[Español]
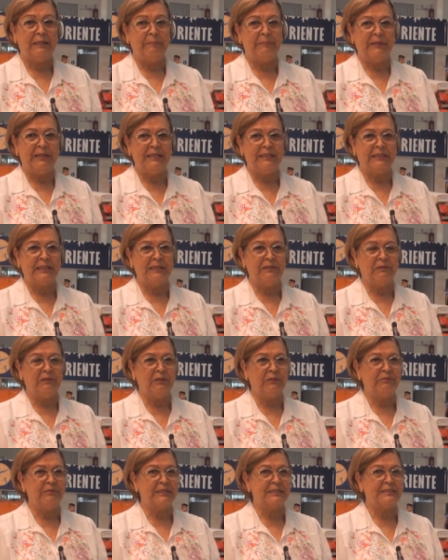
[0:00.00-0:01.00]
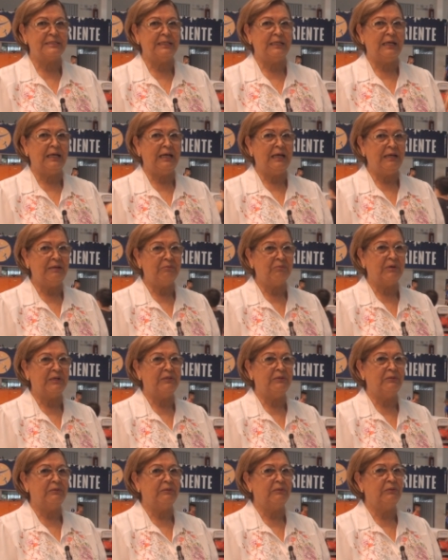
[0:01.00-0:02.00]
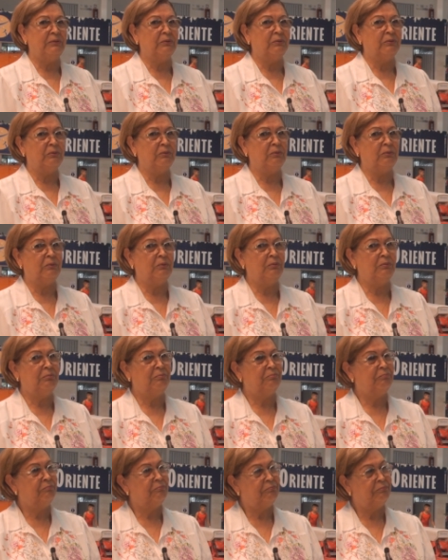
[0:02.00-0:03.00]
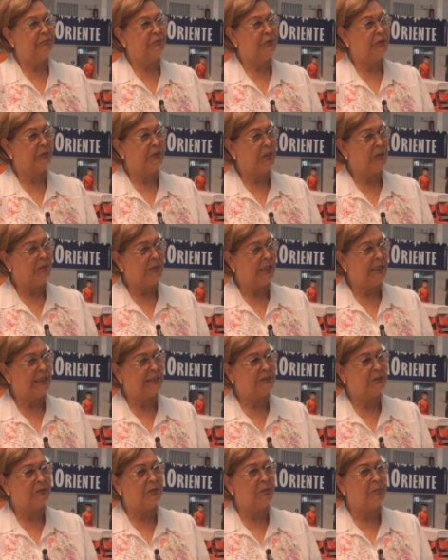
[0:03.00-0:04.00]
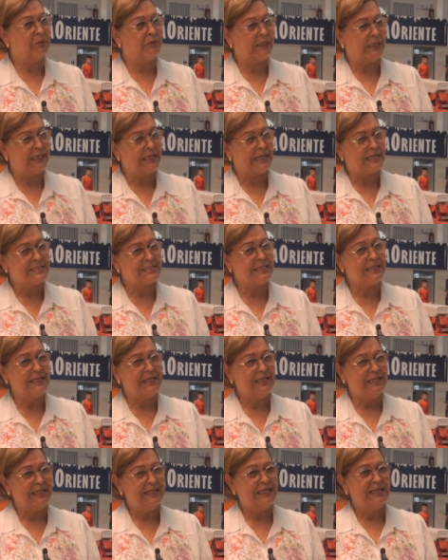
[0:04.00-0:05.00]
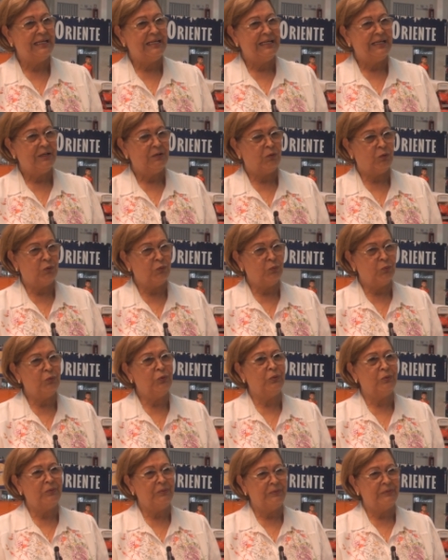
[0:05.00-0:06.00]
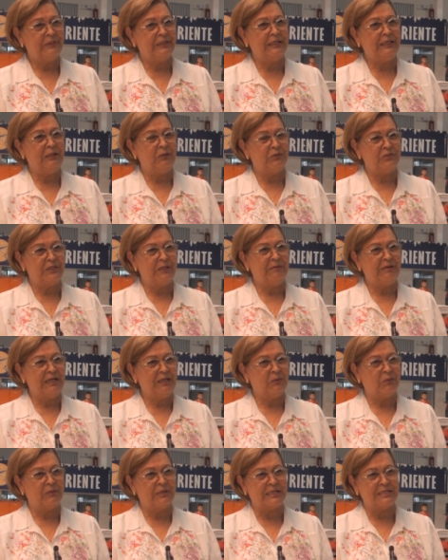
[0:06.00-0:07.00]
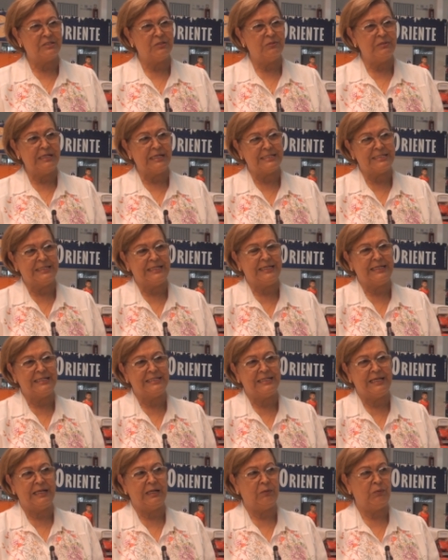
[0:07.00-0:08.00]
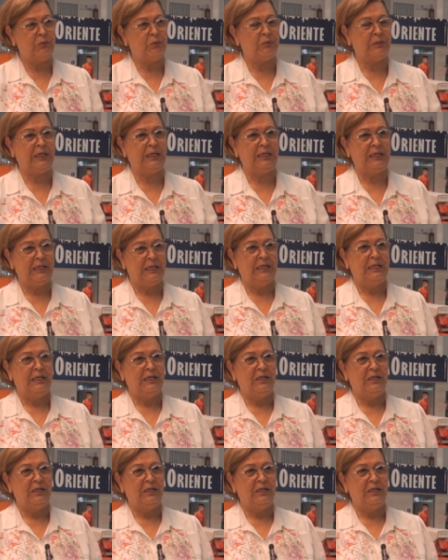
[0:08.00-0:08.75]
representando a la universidad. Cuando yo creo que eso como que nace con uno y lo lleva en el corazón y así quisiera uno que